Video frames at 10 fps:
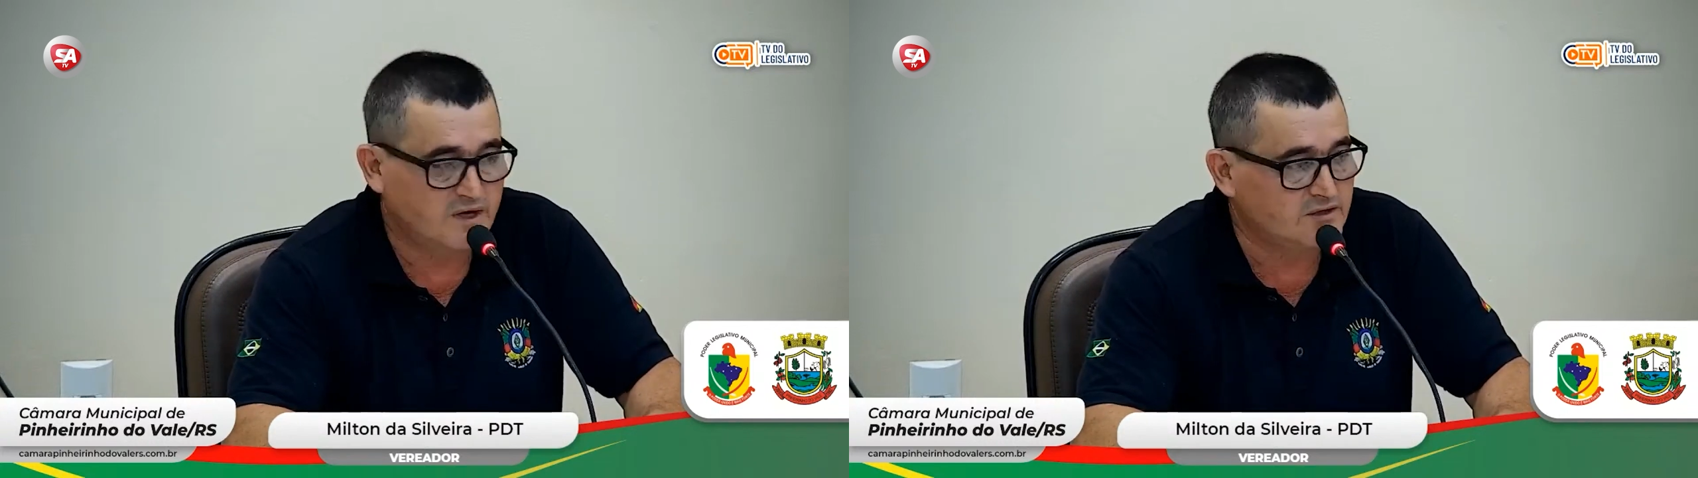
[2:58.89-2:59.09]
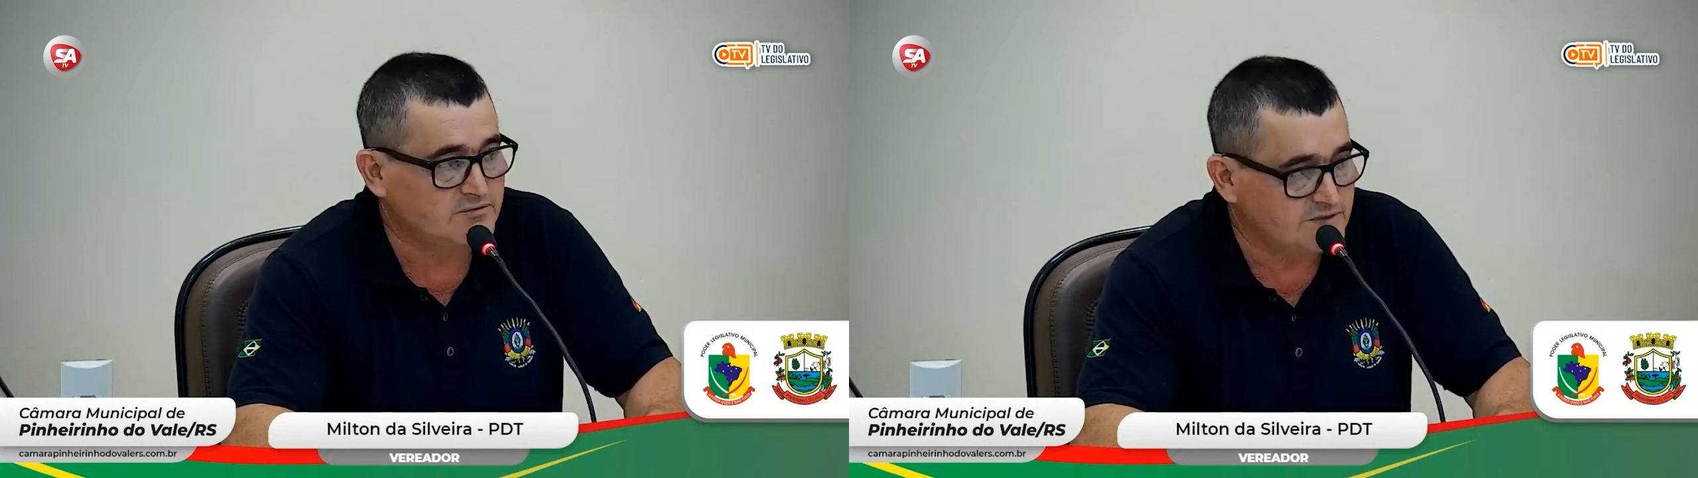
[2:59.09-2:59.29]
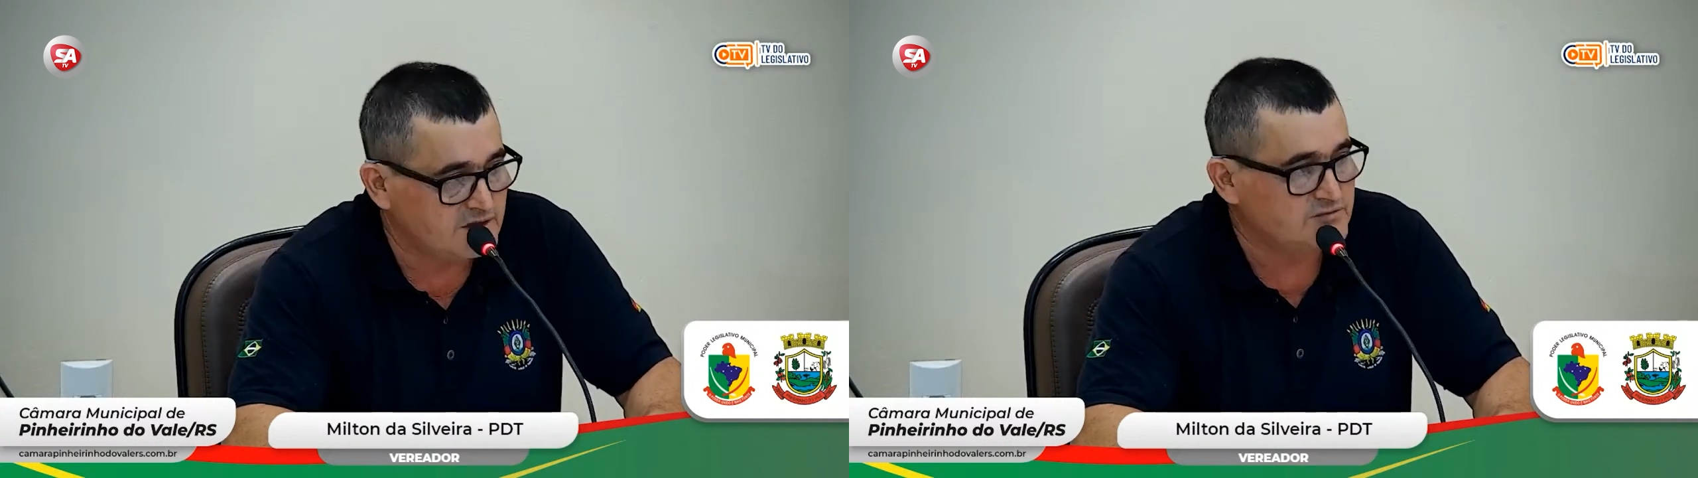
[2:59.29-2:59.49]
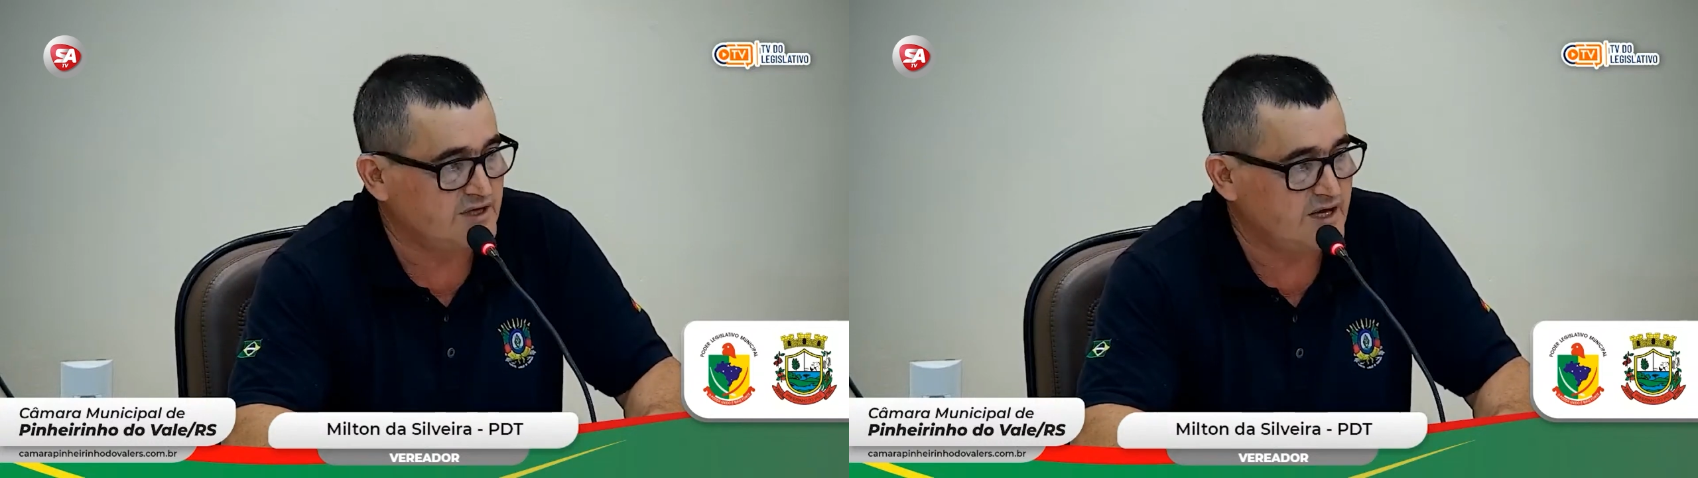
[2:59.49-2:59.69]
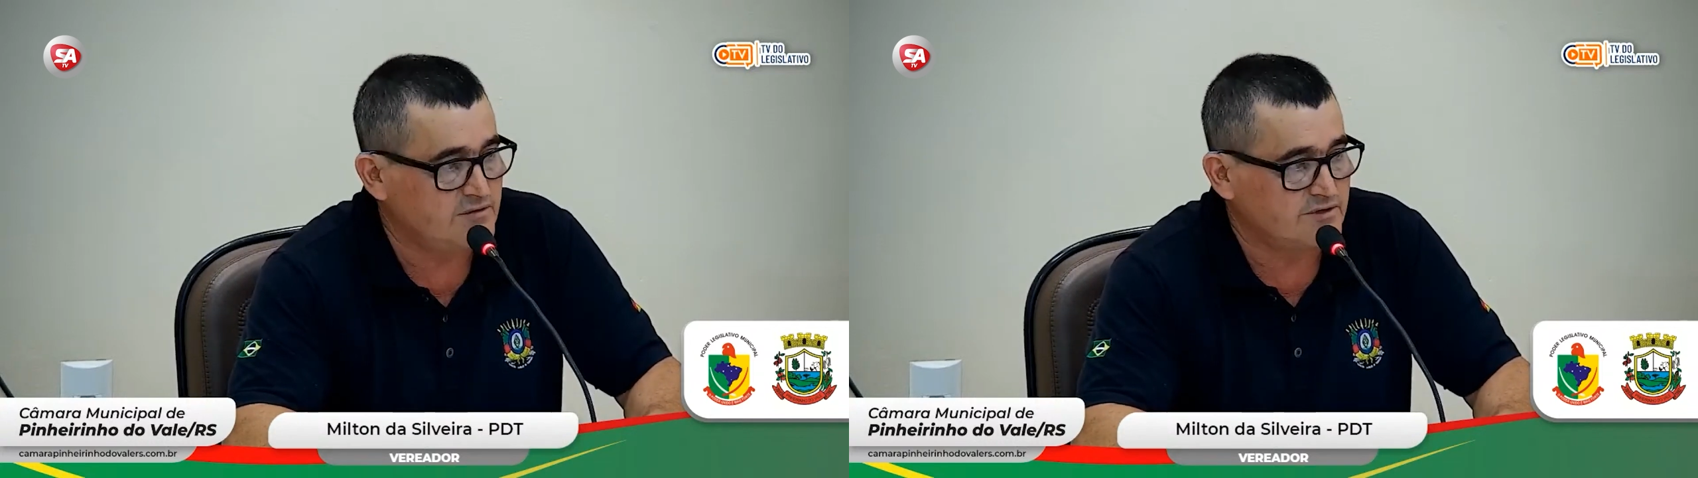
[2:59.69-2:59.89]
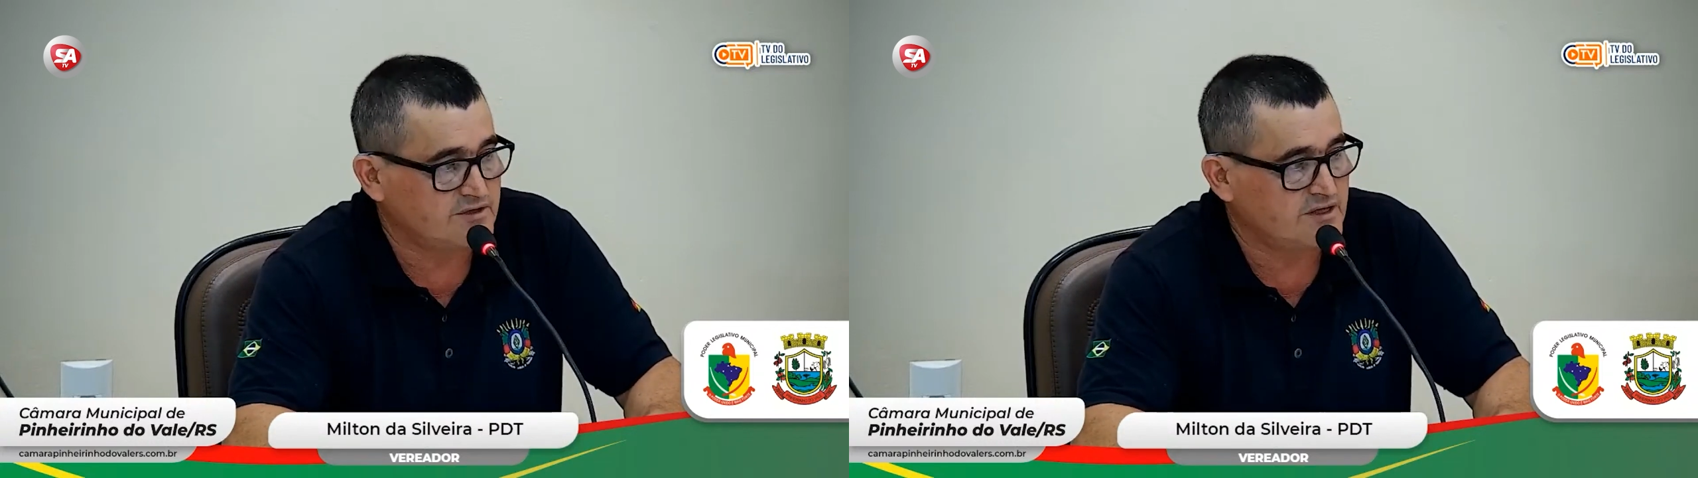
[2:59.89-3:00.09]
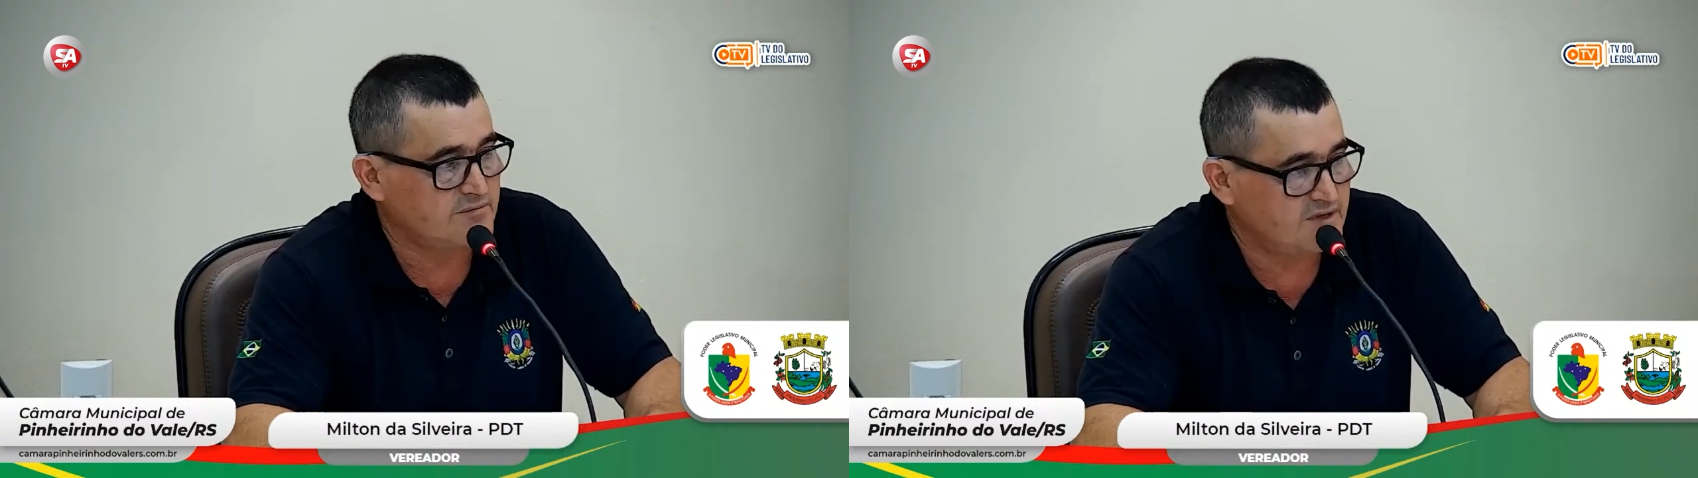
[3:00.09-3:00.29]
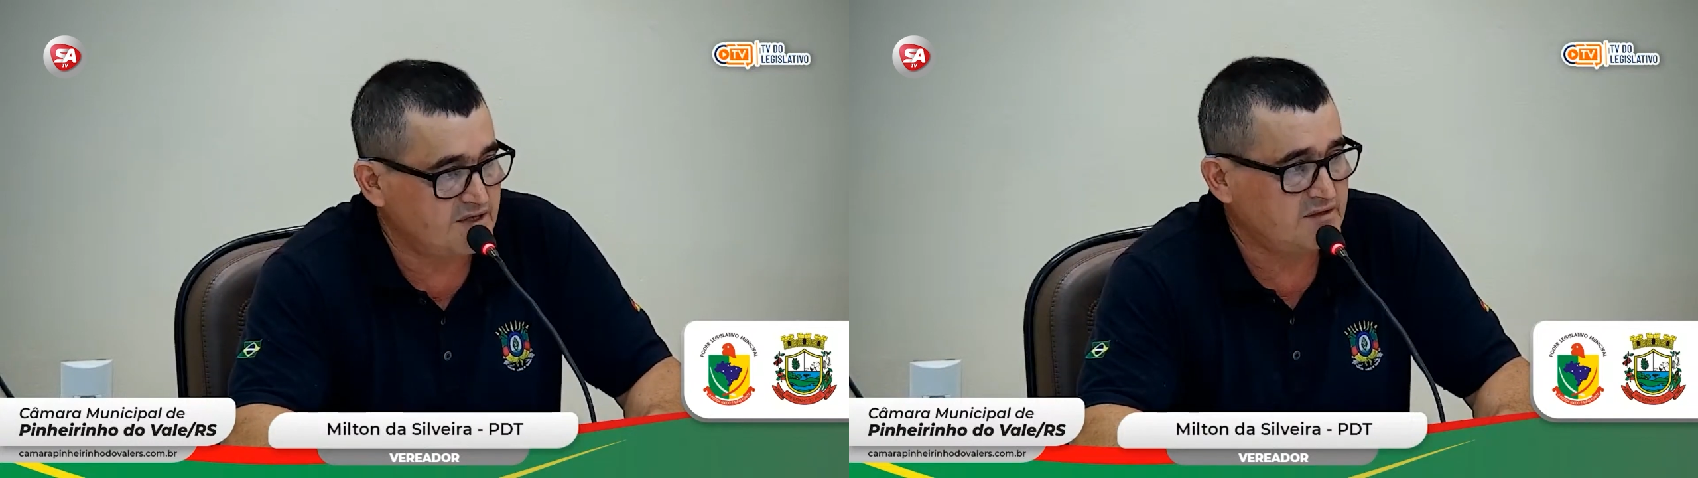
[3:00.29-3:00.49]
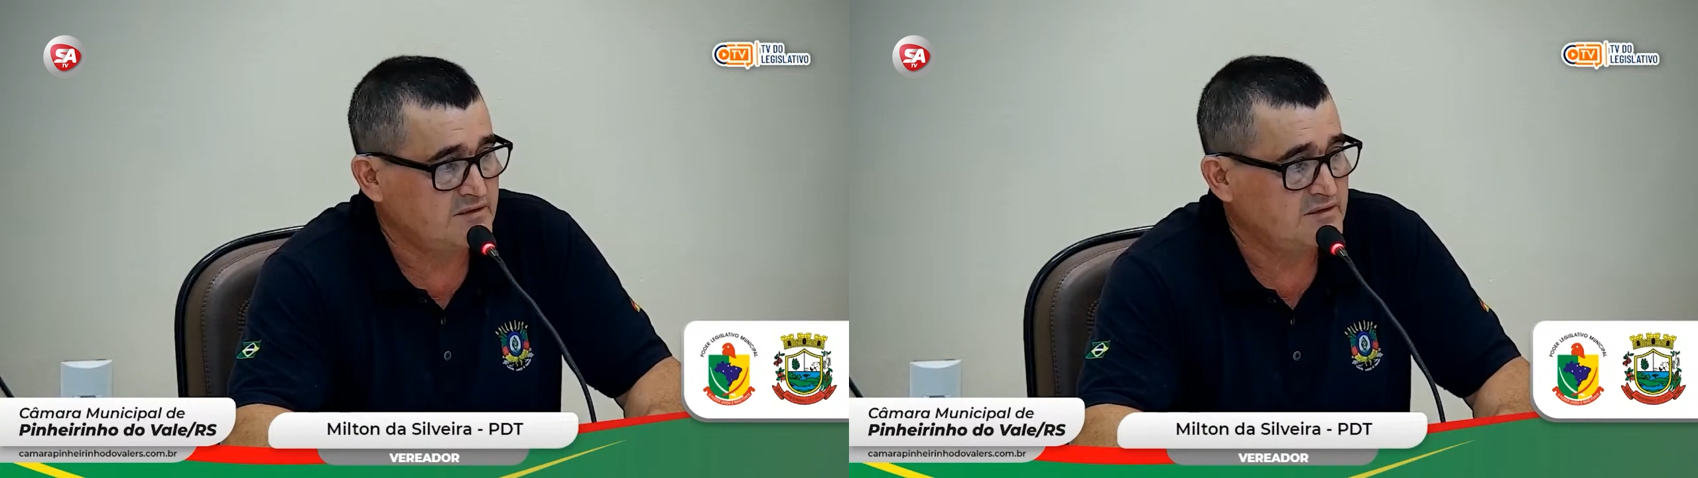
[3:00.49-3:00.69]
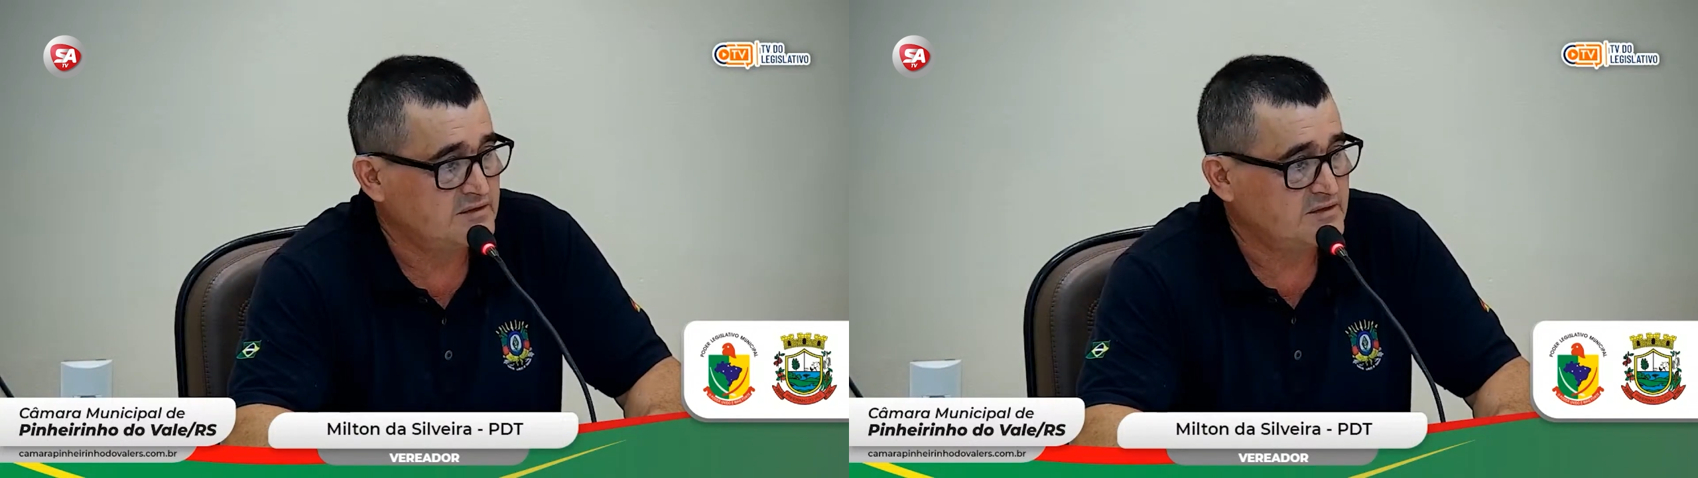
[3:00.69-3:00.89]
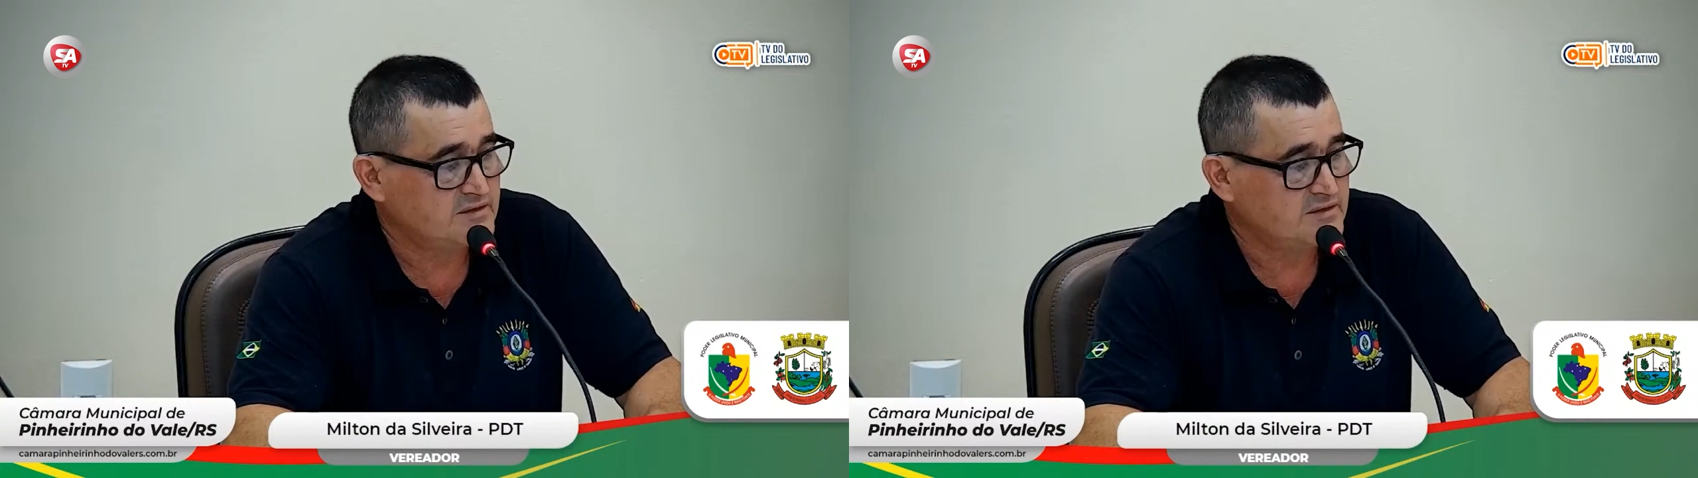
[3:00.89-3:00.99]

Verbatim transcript: o Elton não tem o que temer